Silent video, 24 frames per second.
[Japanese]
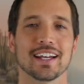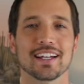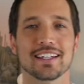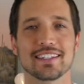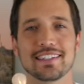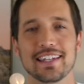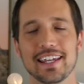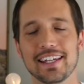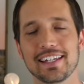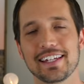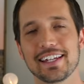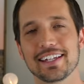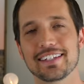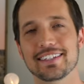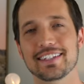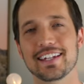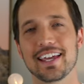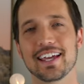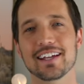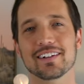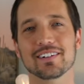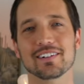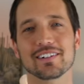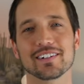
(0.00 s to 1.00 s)
ぜひです
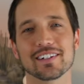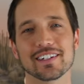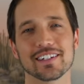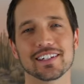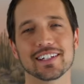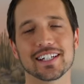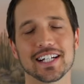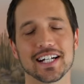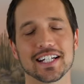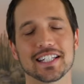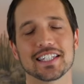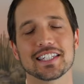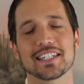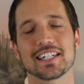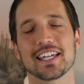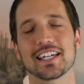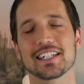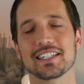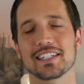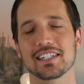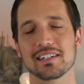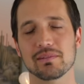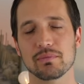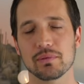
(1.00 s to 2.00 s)
ね、こういう感じ
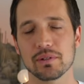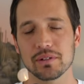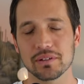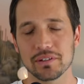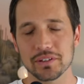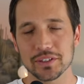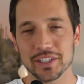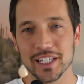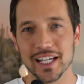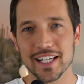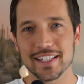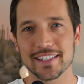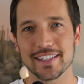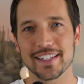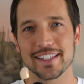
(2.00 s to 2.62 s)
で自分を大